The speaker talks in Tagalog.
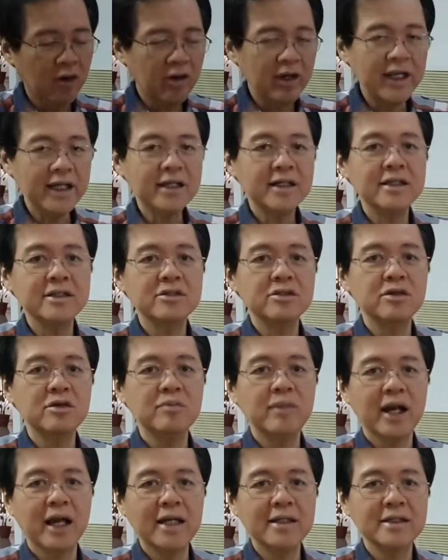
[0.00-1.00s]
okay rin to,
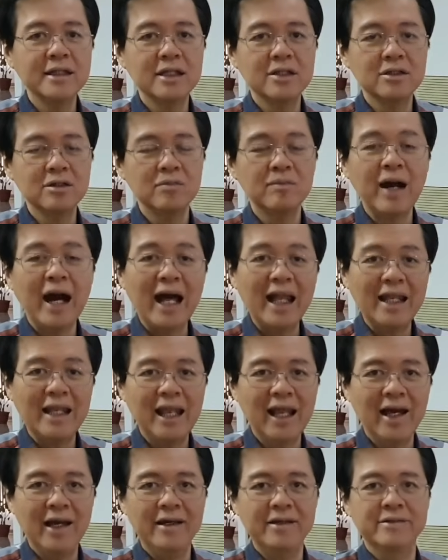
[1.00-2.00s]
maganda to, mahal
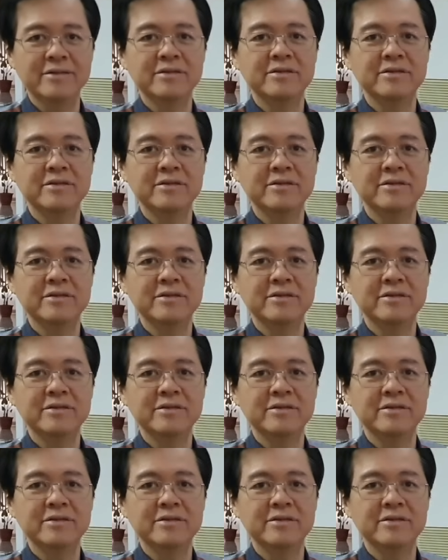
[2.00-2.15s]
lang.